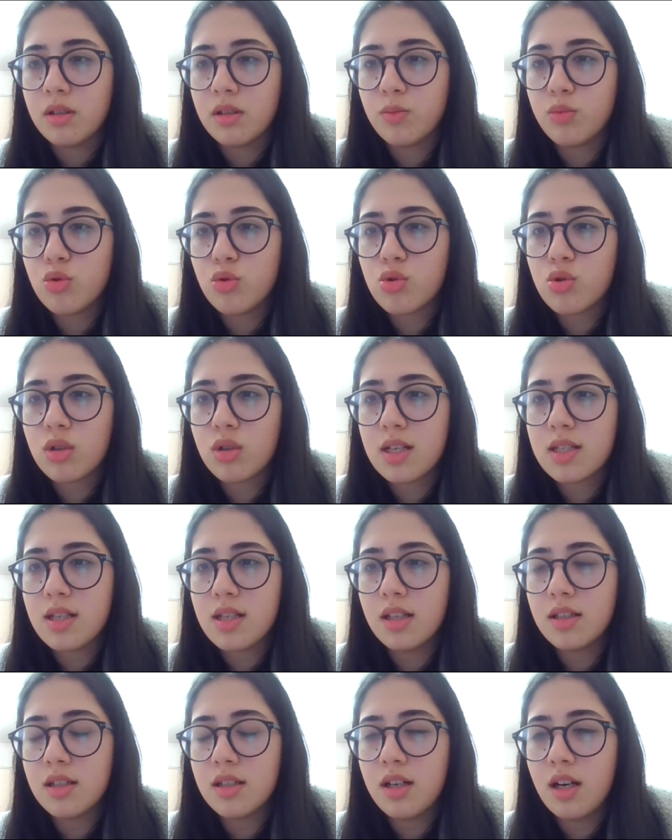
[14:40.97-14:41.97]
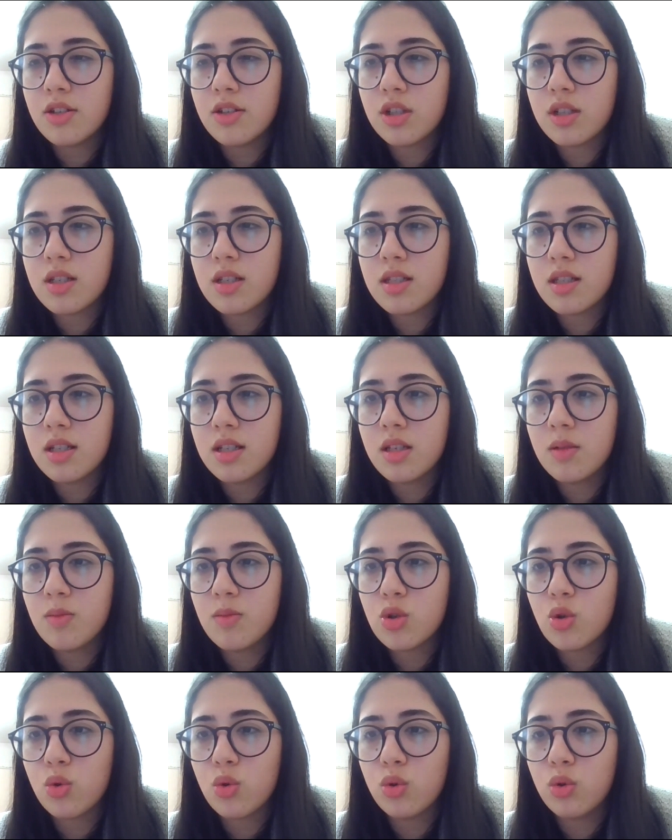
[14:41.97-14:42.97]
Ee, bursu kazandık ancak
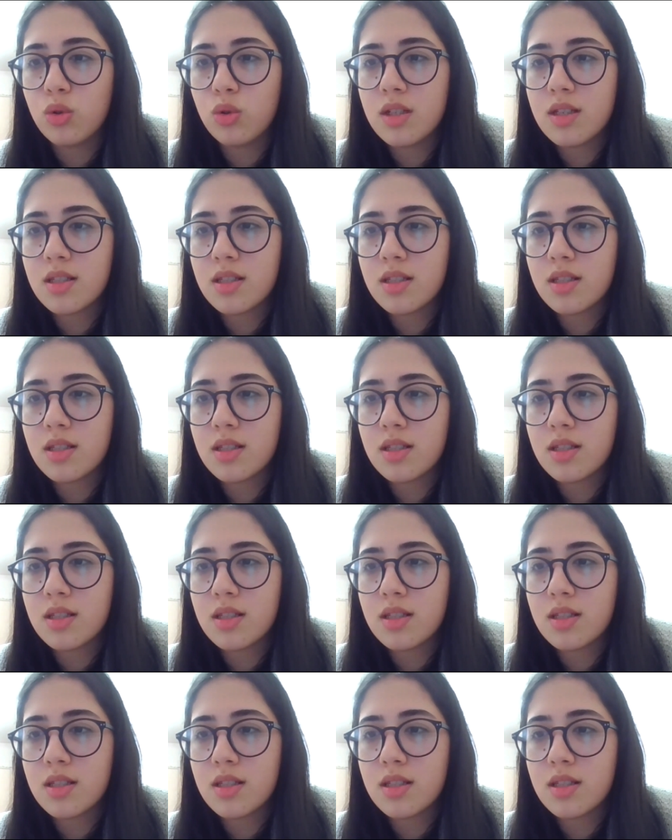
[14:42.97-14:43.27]
istediğimiz okulu da